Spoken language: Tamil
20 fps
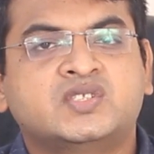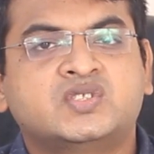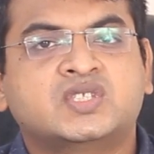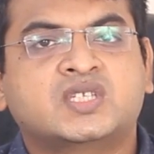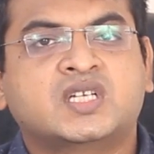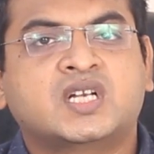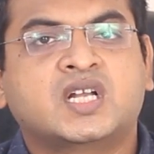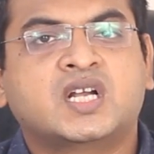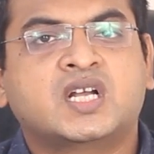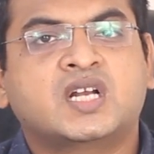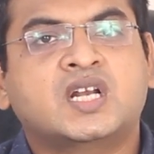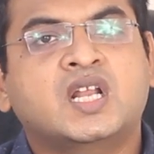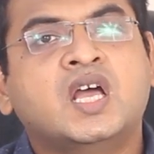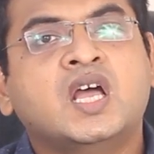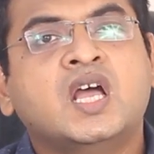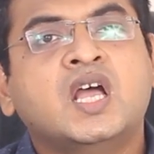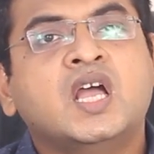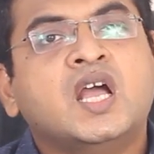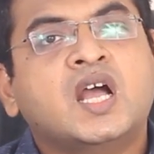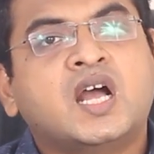நினச்சிக்கிறாங்கன்னா
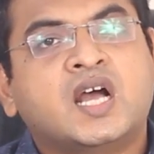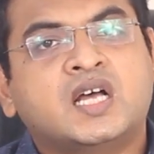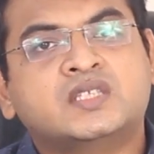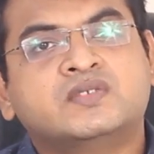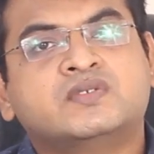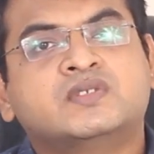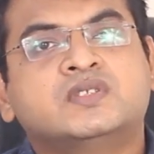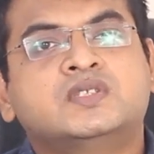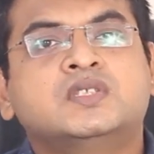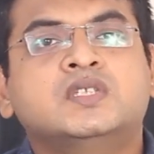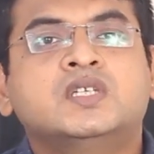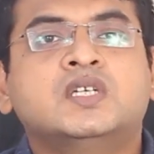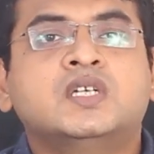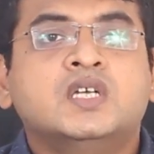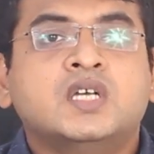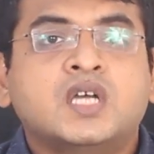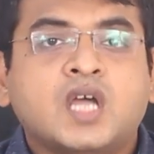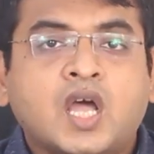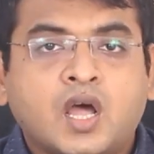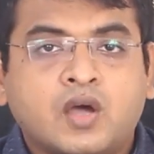அது வந்து
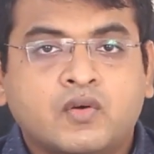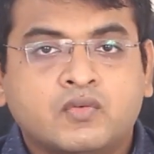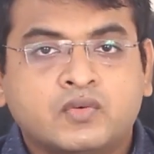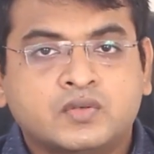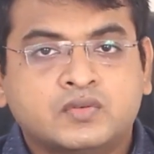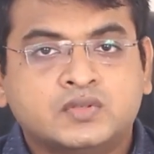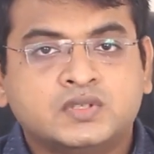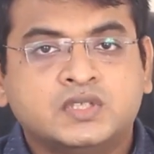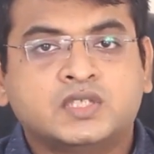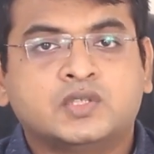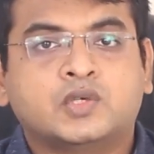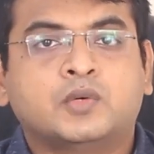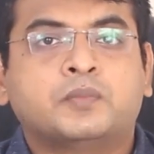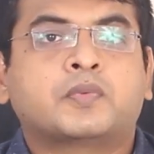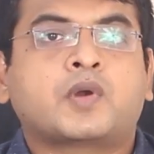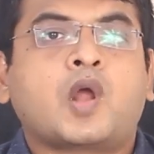அவங்க வந்து ஏதோ